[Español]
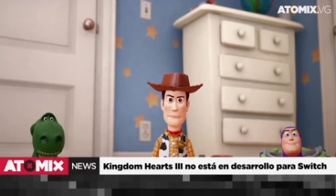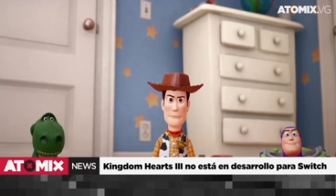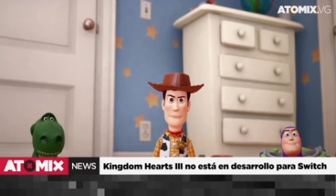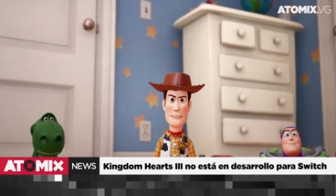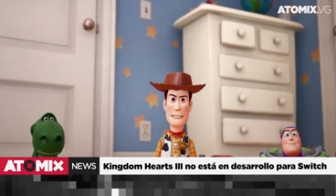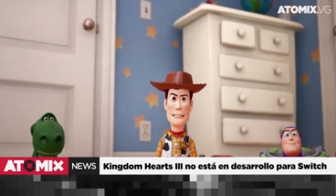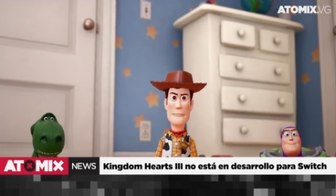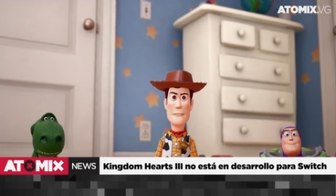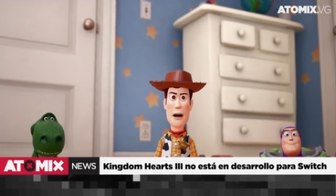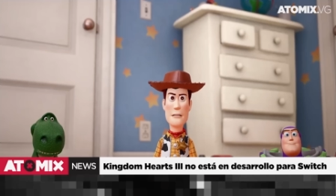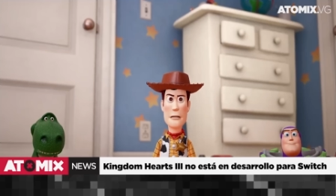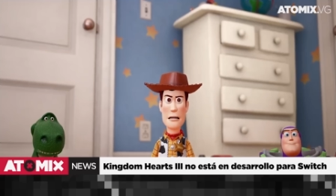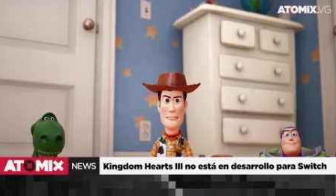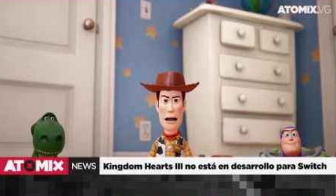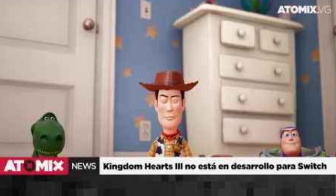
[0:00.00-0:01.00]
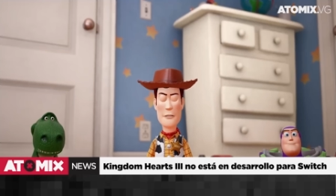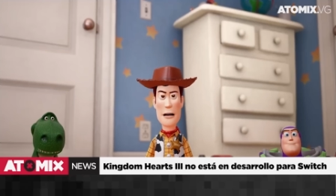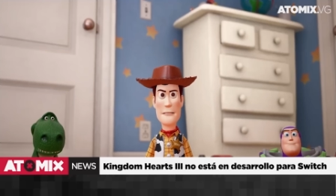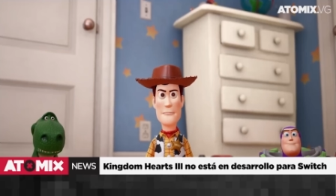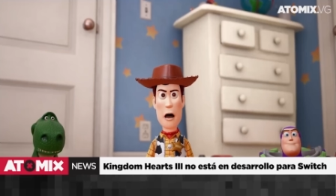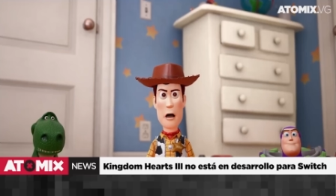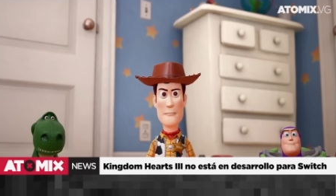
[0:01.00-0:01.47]
entrevista con la revista
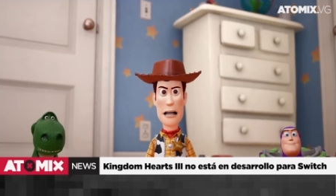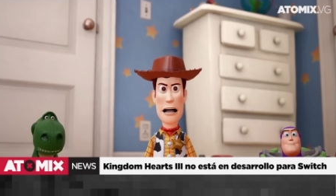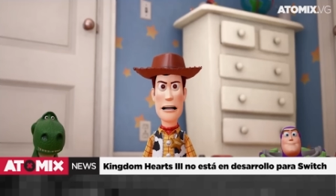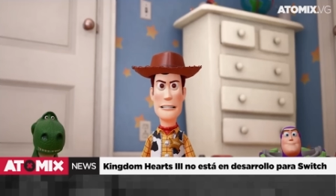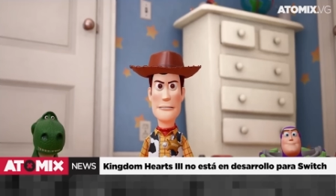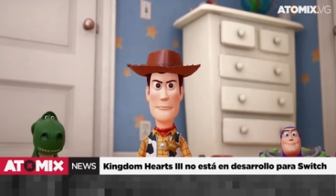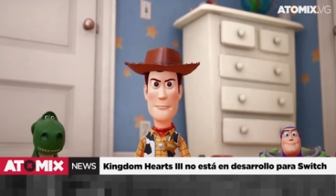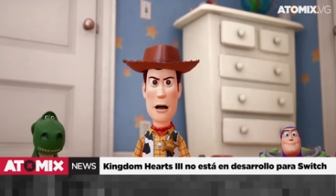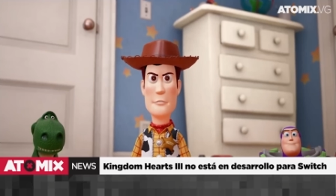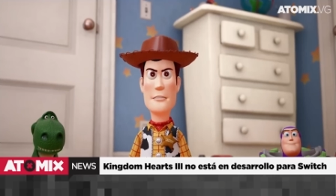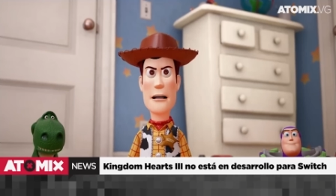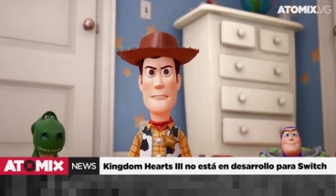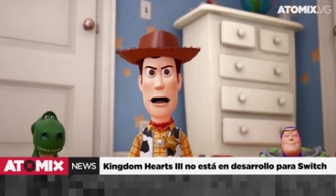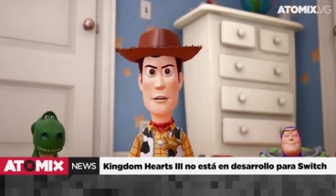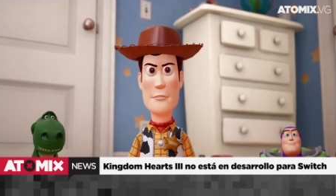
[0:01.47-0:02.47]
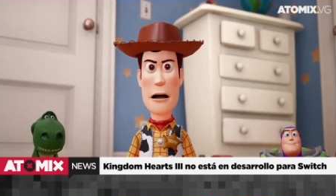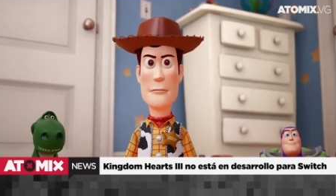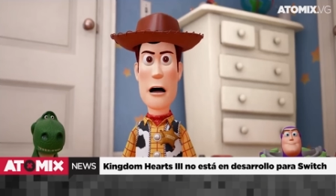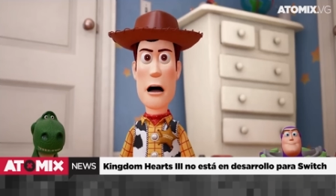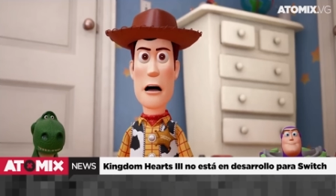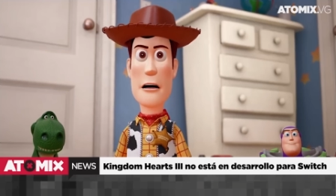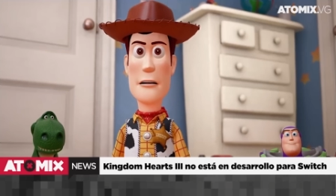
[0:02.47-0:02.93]
japonesa Famitsu, Nomura
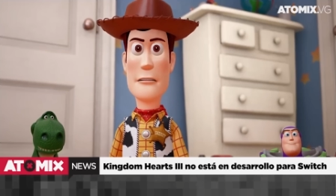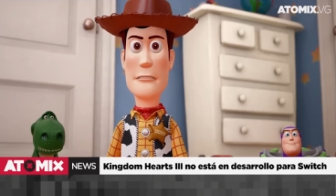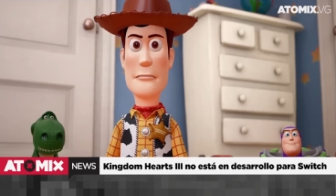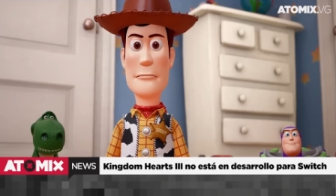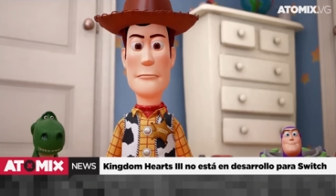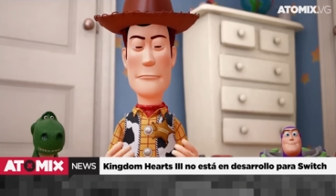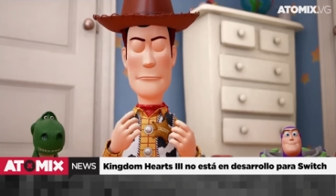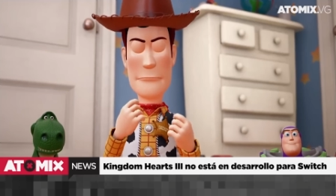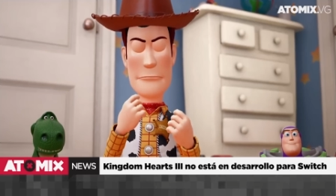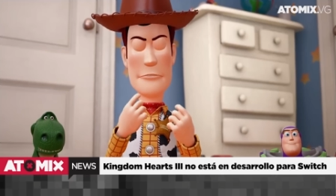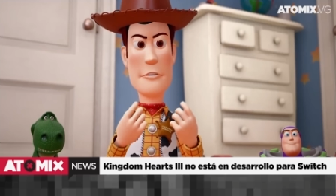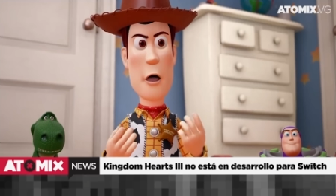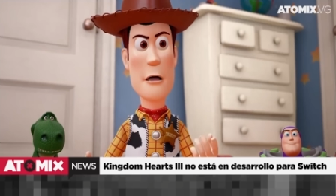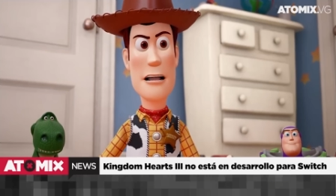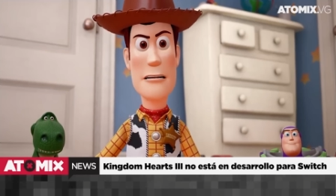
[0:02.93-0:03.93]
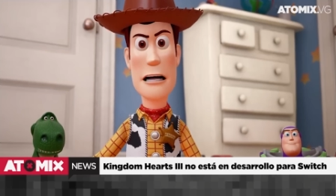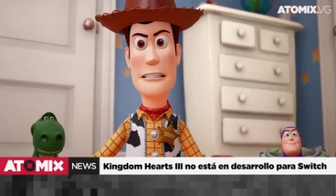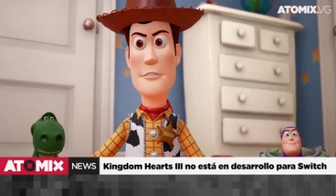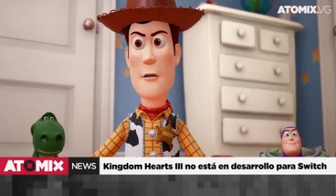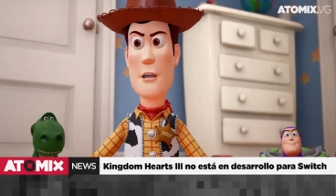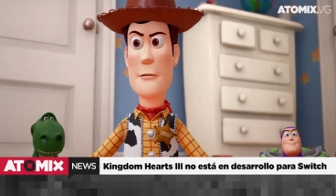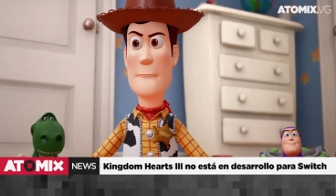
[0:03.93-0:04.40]
comentó que la respuesta que
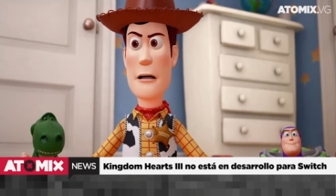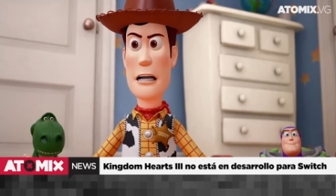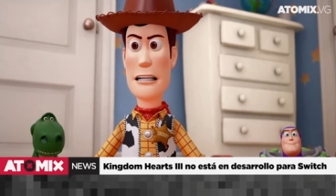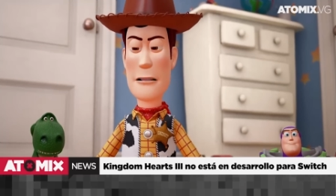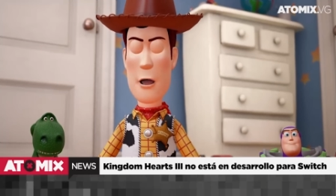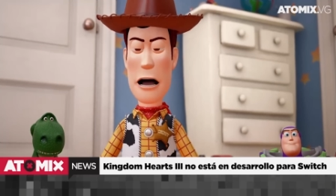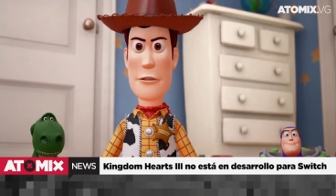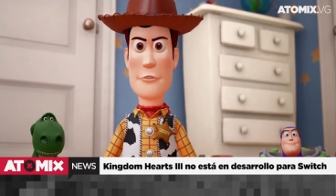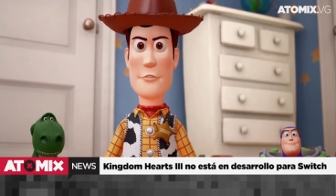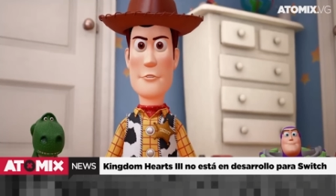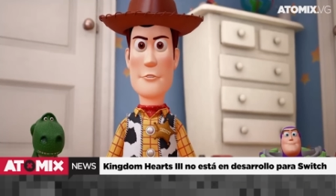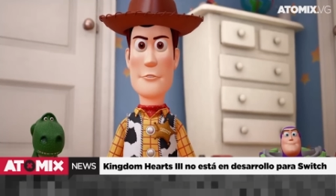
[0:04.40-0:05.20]
brindó hace unos días fue